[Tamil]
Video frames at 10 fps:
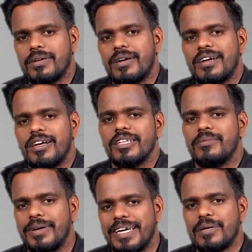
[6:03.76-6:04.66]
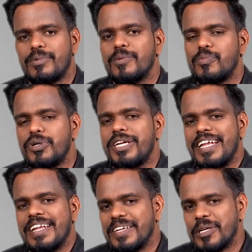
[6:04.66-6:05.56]
பணக்காரங்கள்லாம் அந்த பயங்கரமான
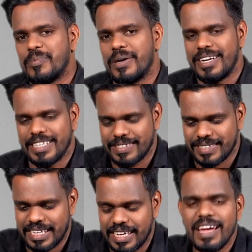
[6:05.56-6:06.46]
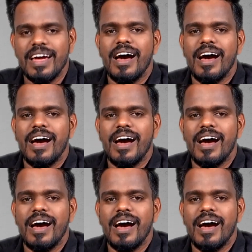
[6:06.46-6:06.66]
போட்டியில் இருந்துகிட்டு இருப்பாங்கல்ல அந்த வகையில்